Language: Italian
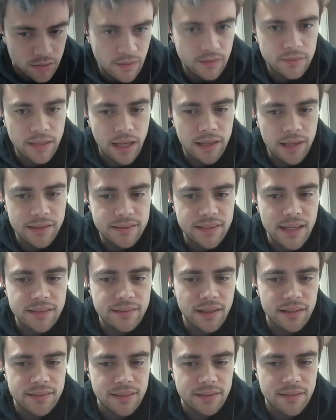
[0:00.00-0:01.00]
Dalle
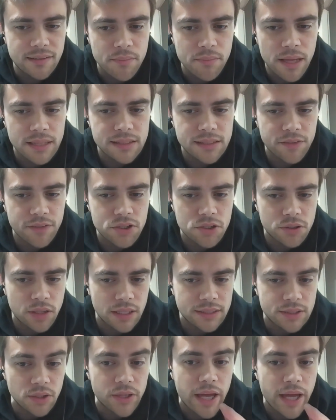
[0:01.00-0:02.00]
7 alle 7 e mezza faccio
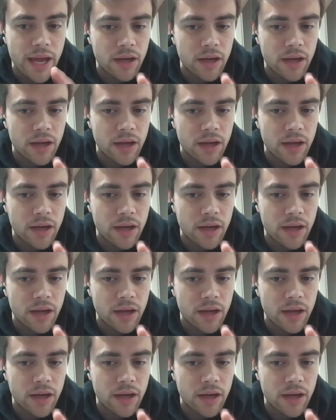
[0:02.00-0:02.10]
colazione.